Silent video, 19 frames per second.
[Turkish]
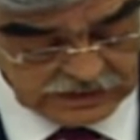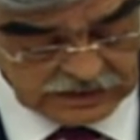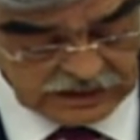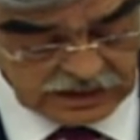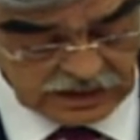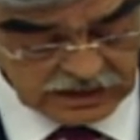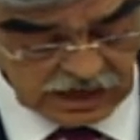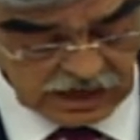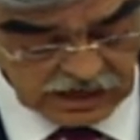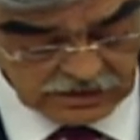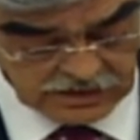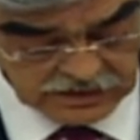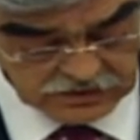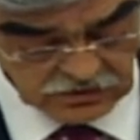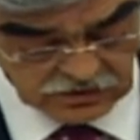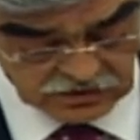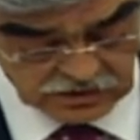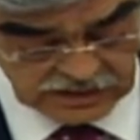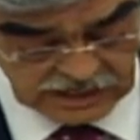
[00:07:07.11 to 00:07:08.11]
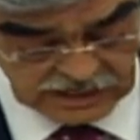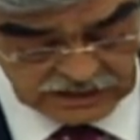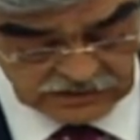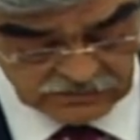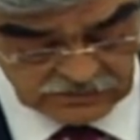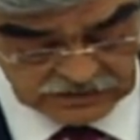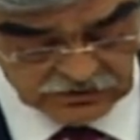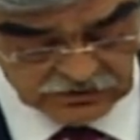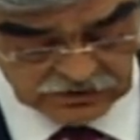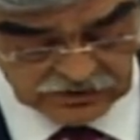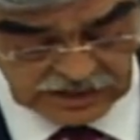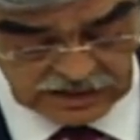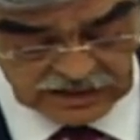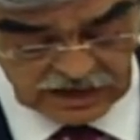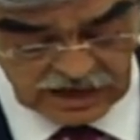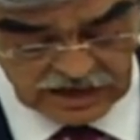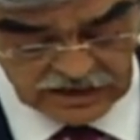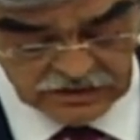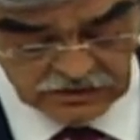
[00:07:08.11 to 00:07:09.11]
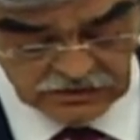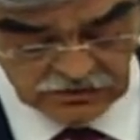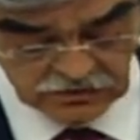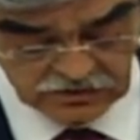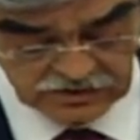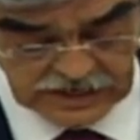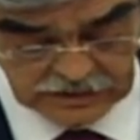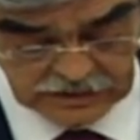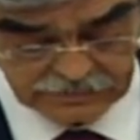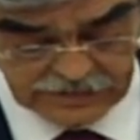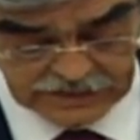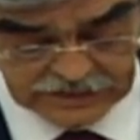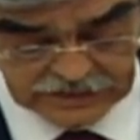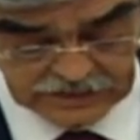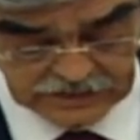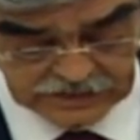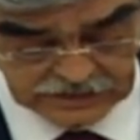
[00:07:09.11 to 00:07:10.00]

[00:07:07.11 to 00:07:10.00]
rekabet güçlerini ve düzeylerini yükseltmek,